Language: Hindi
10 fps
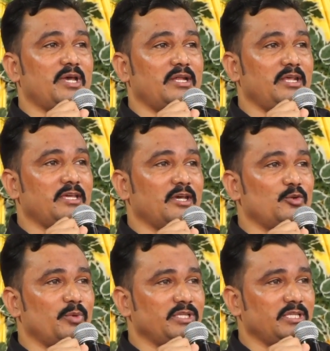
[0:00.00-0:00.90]
आने की
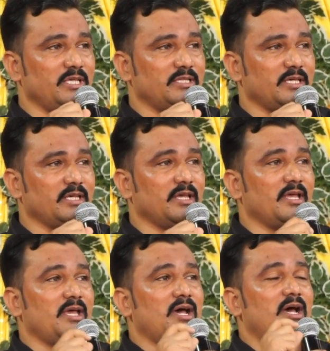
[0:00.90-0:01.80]
अनुमति देते
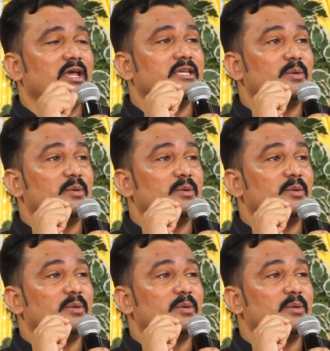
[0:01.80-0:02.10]
हैं या